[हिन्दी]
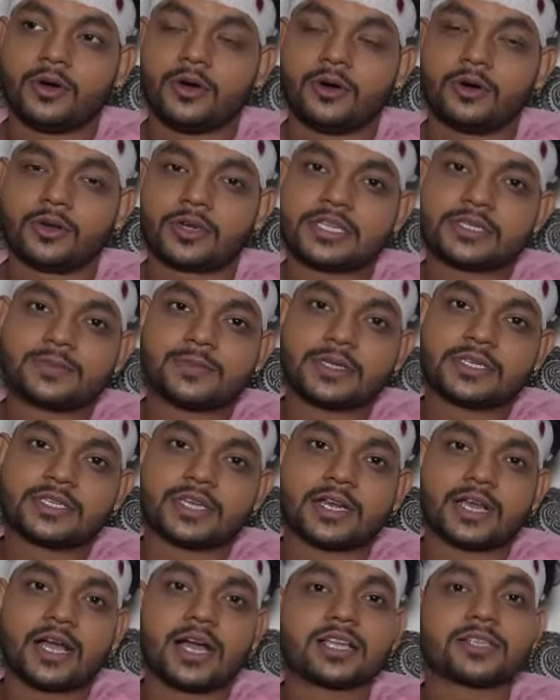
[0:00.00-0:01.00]
और इस
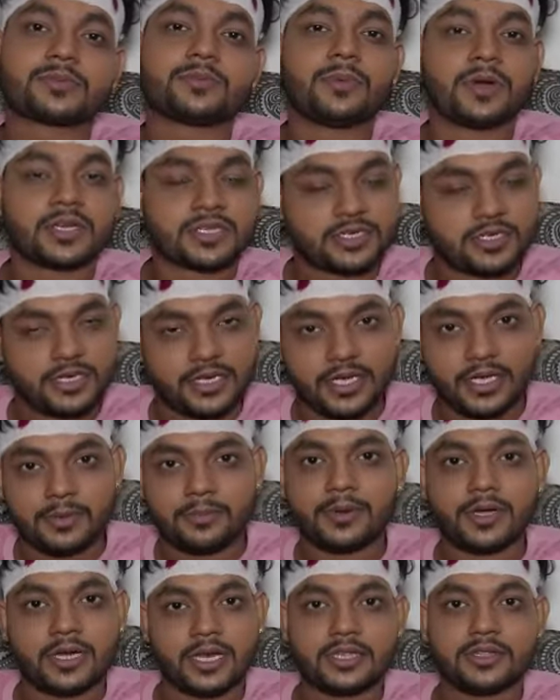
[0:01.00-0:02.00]
पिक्चर का आज फर्स्ट डे है
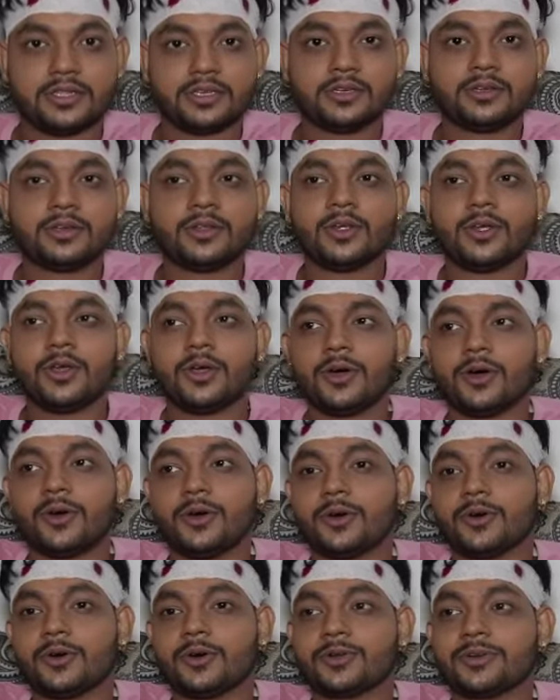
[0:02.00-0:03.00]
पहला दिन
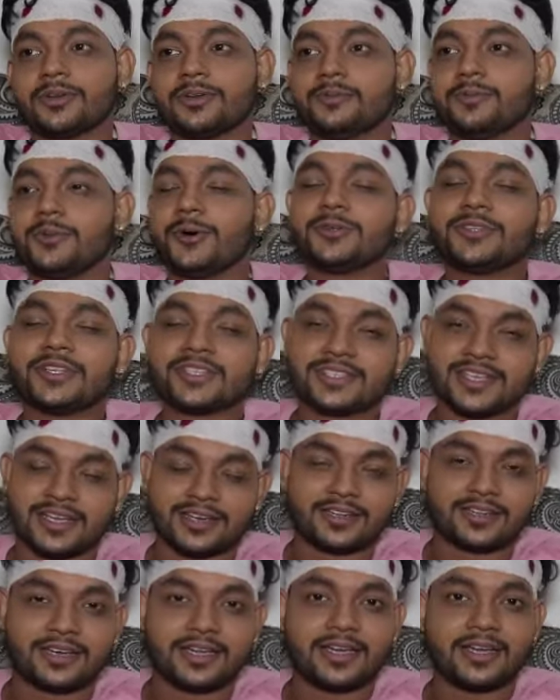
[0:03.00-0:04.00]
और बहुत अच्छा
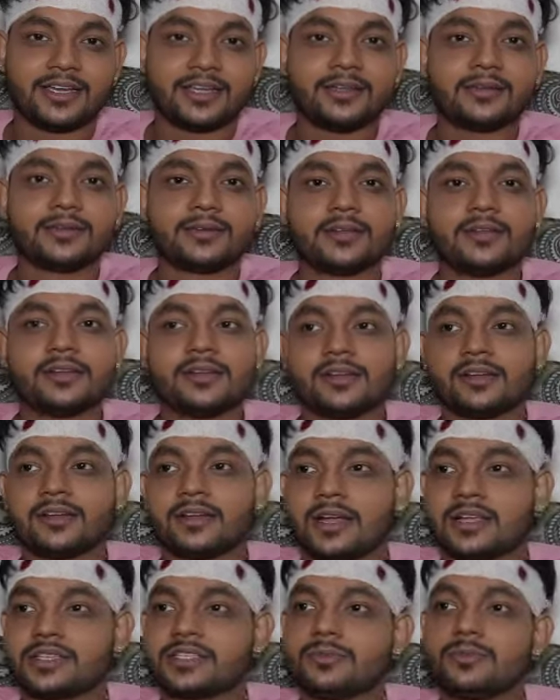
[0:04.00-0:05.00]
लग रहा है
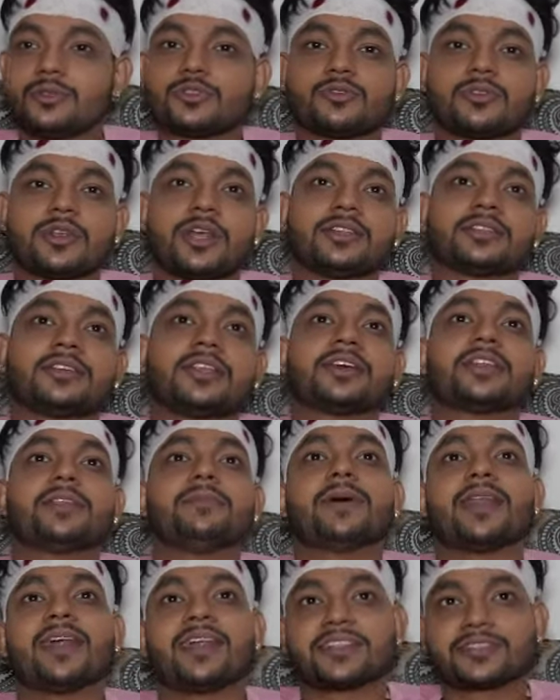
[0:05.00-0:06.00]
काशी विश्वनाथ की नगरी
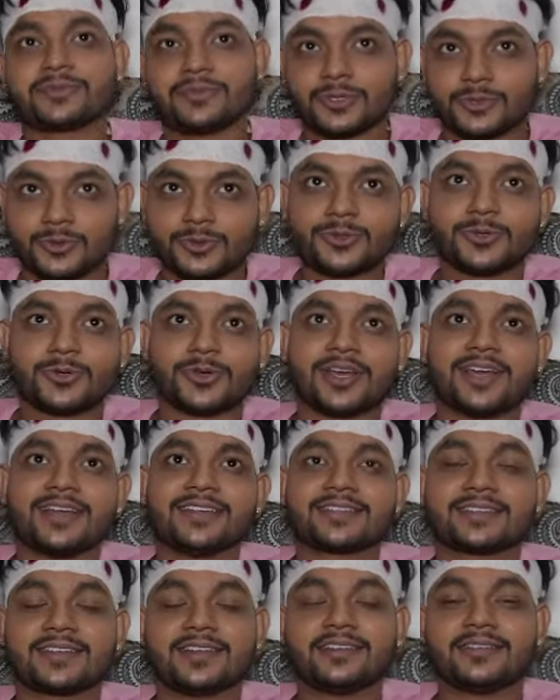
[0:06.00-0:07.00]
बनारस में शूट हो रहा है
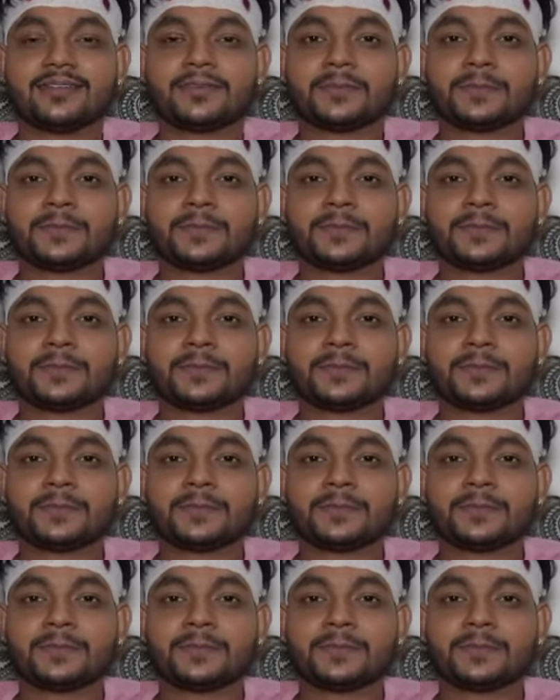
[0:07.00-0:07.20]
इसका